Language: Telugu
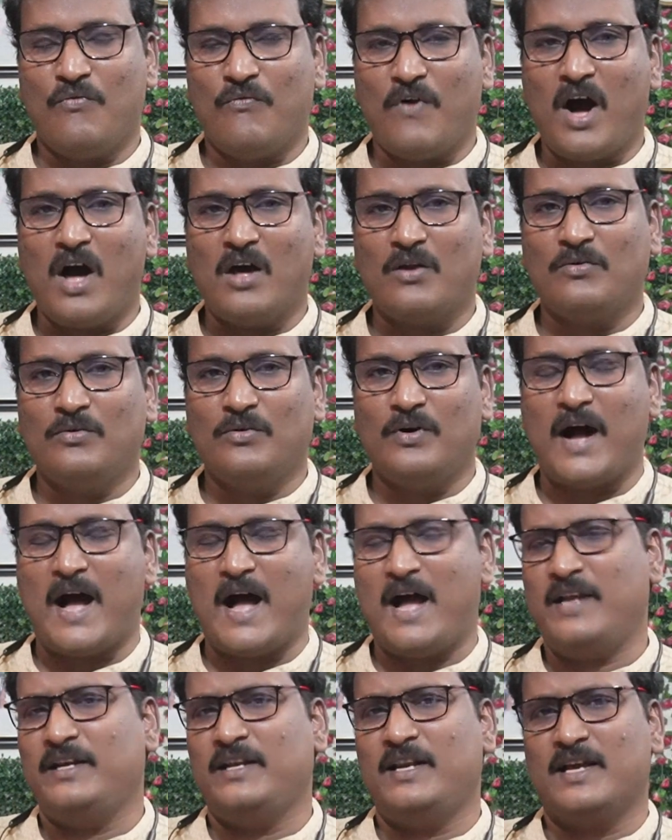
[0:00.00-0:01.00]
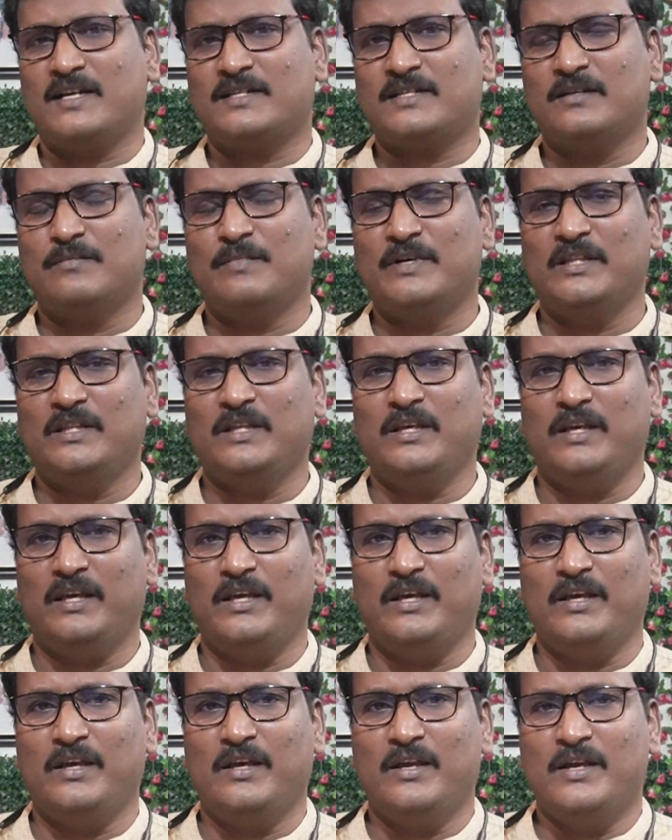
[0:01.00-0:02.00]
వారు అన్ని లక్షల మంది
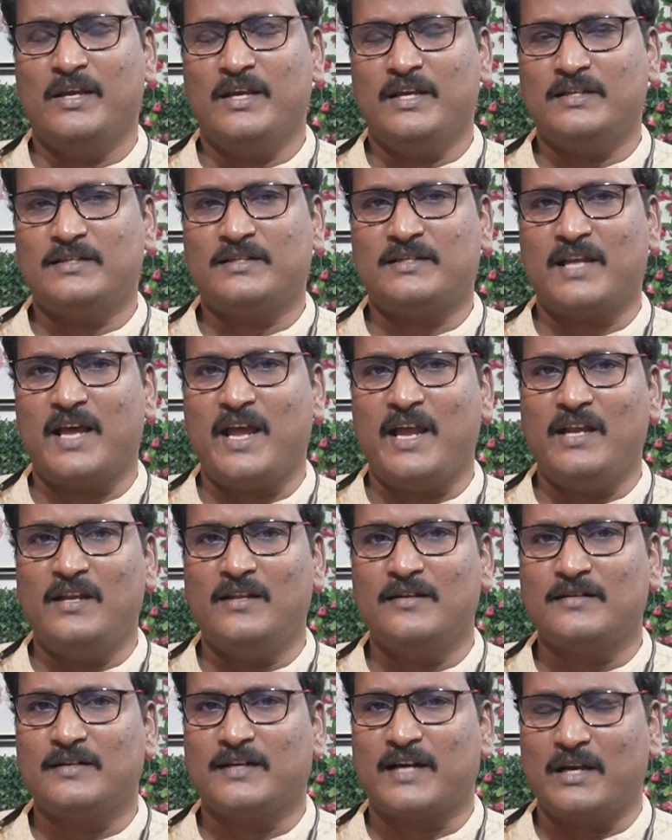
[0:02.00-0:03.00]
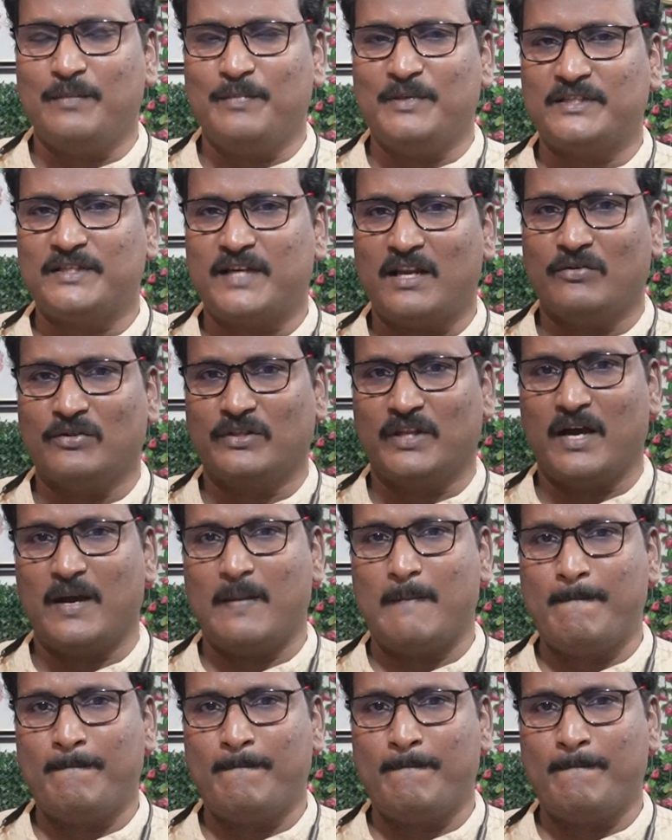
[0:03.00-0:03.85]
ఇస్రాయిలీలకు కనిపించాలా వద్దా